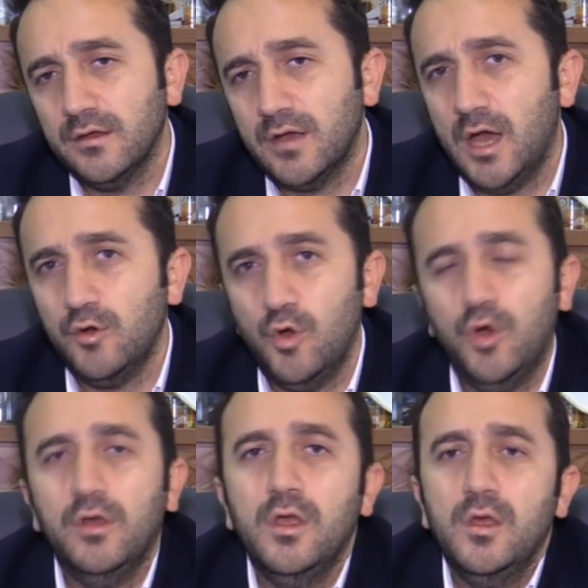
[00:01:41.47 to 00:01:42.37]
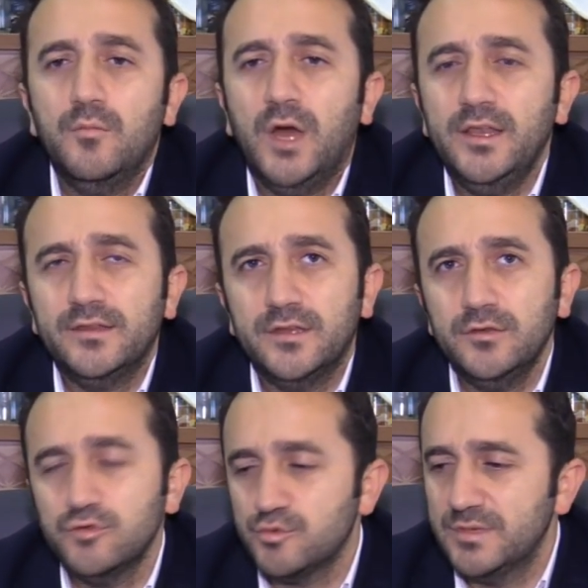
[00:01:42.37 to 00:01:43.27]
kargo
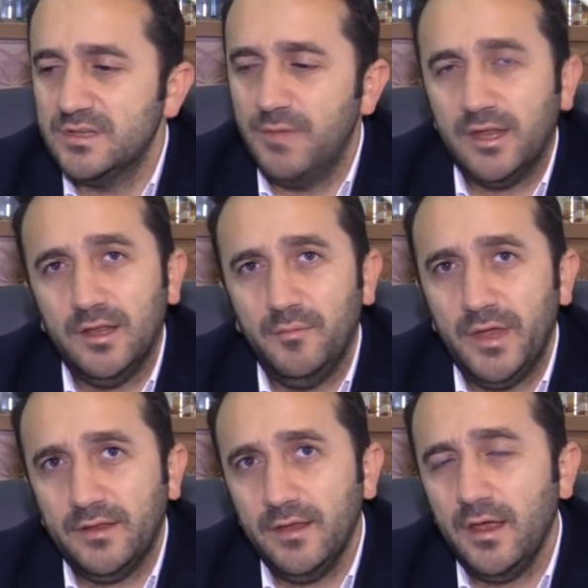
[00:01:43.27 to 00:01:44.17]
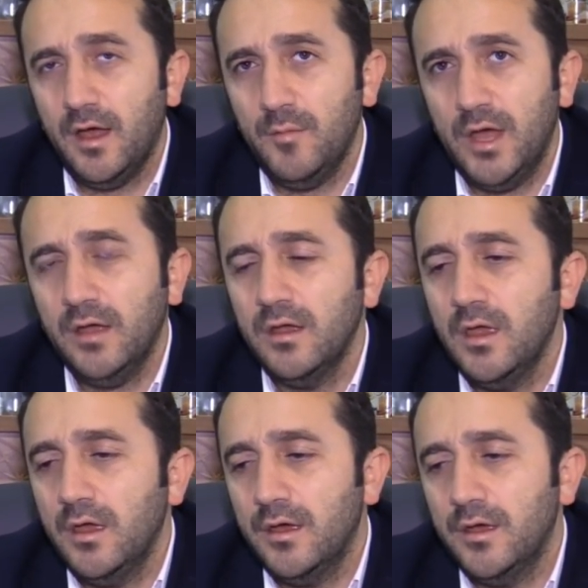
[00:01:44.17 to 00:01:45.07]
maliyetlerinin düşmesi beklenmekte. Ama
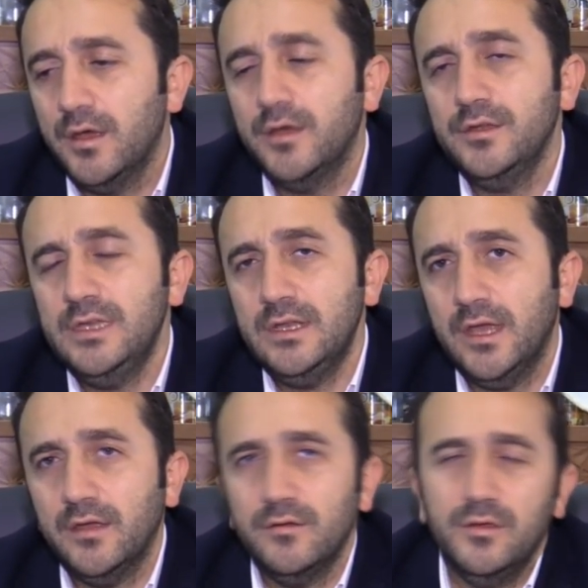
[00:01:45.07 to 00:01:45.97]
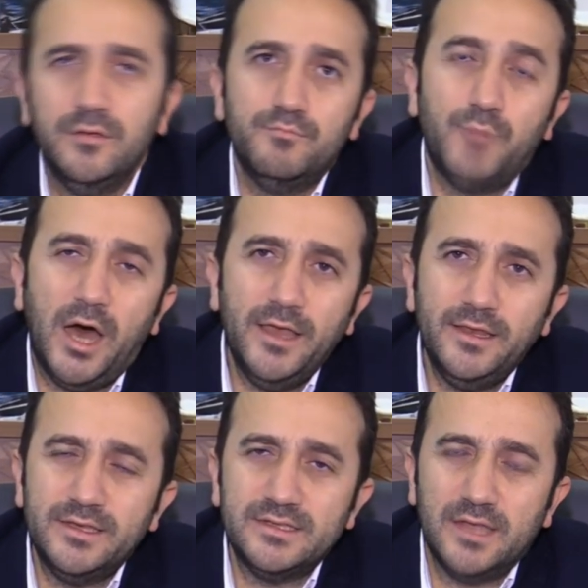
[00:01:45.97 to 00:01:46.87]
yine
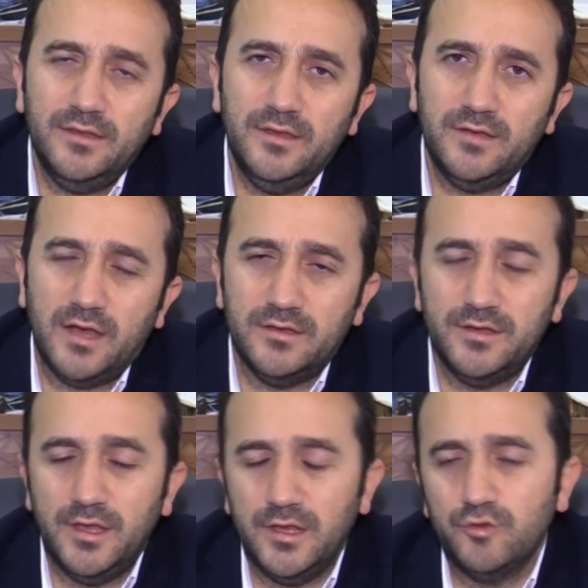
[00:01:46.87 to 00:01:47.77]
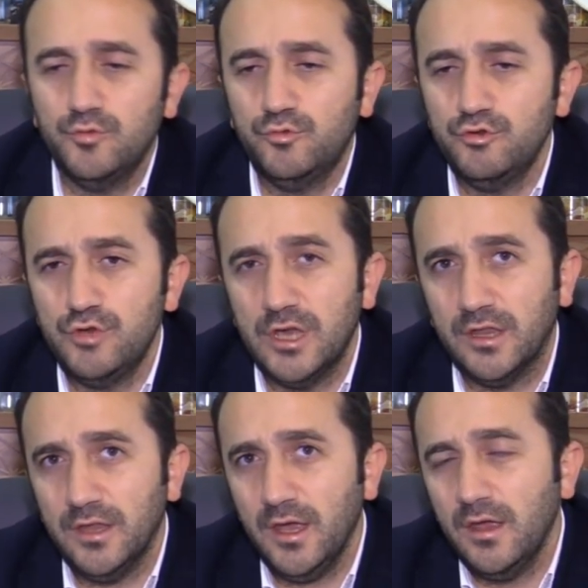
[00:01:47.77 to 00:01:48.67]
bayilik istendiği takdirde yine tüm
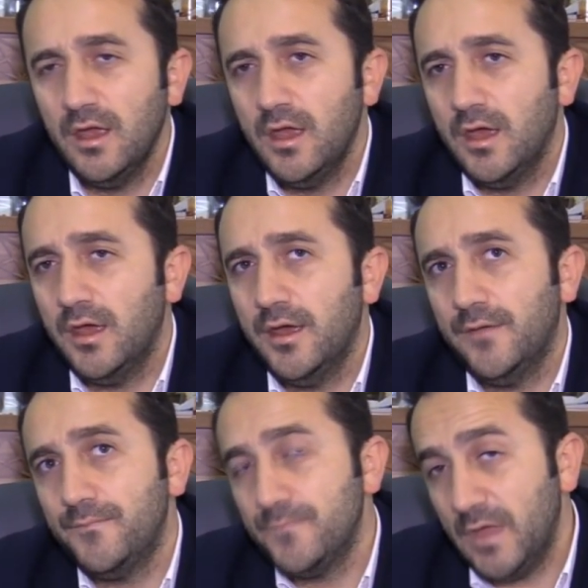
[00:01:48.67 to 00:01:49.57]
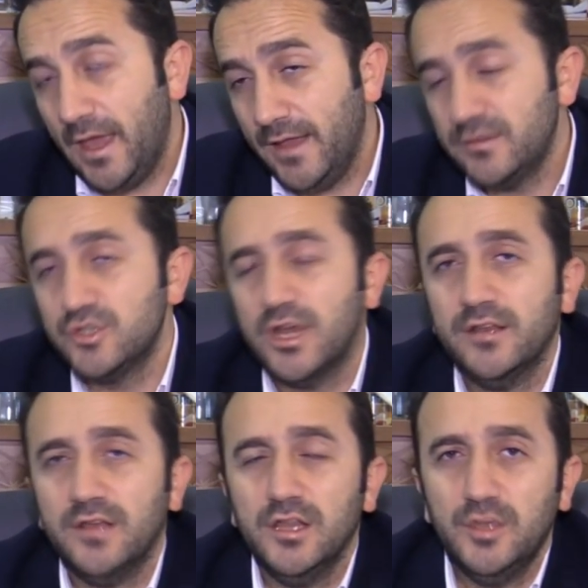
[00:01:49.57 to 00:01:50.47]
Türkiye'de
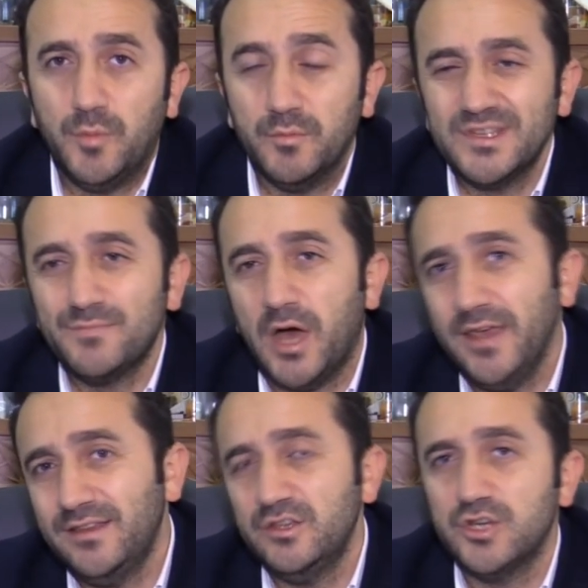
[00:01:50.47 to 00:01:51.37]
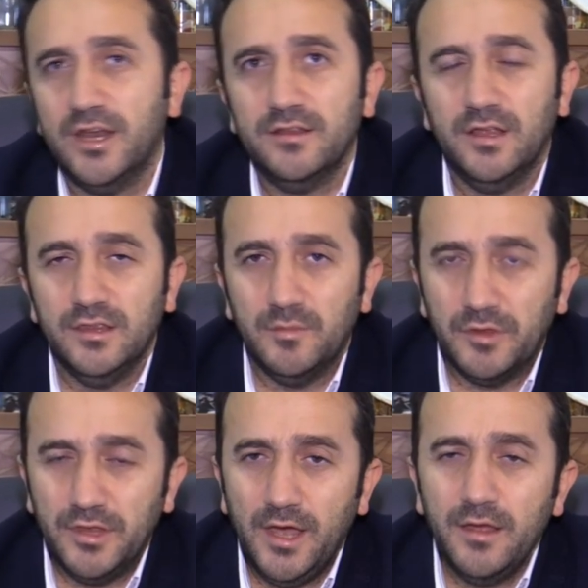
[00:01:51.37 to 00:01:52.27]
e-ticaret altyapımız bayi ticaret
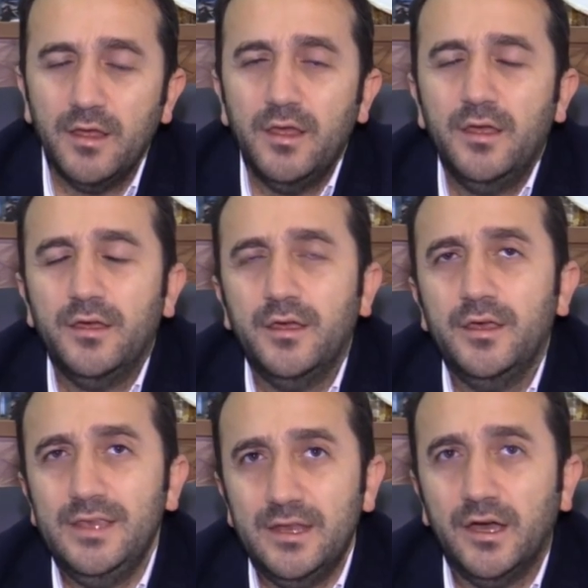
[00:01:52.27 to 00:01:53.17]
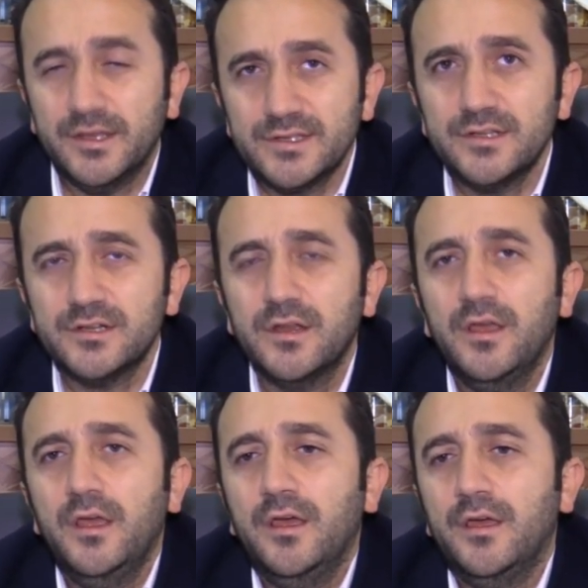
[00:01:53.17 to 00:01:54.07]
anlamında e, yine hazır.
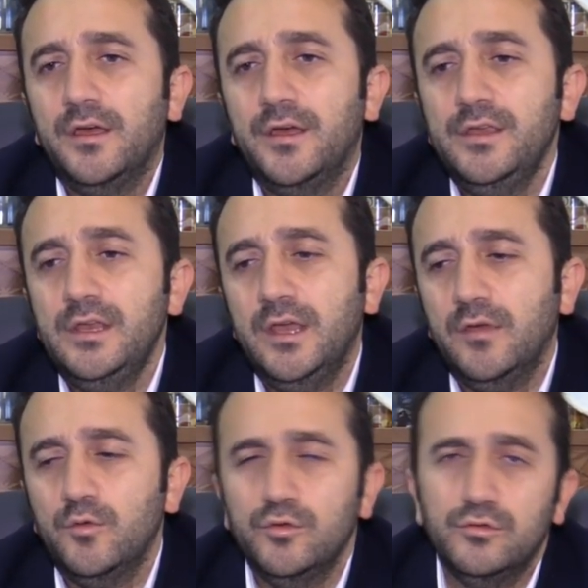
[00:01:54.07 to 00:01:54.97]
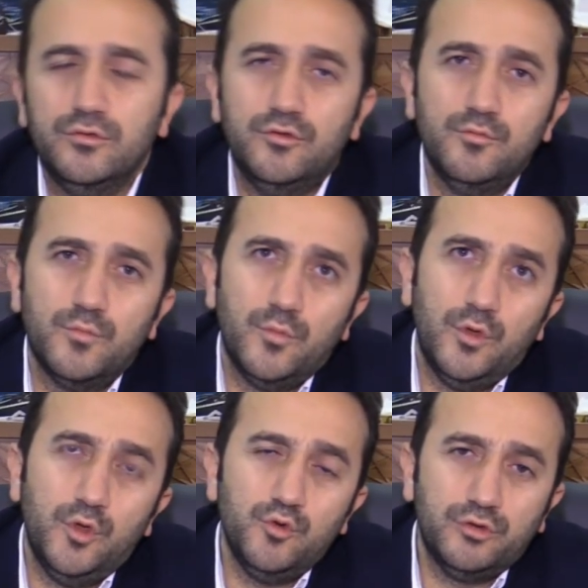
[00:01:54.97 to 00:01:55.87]
E, yine tüm
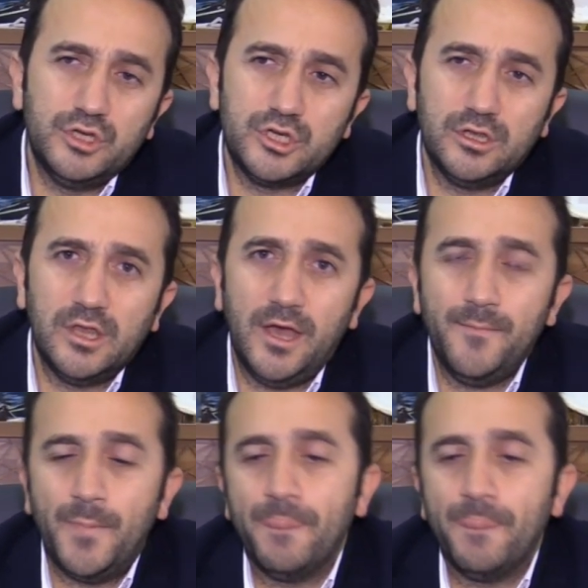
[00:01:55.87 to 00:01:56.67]
e, yurt dışında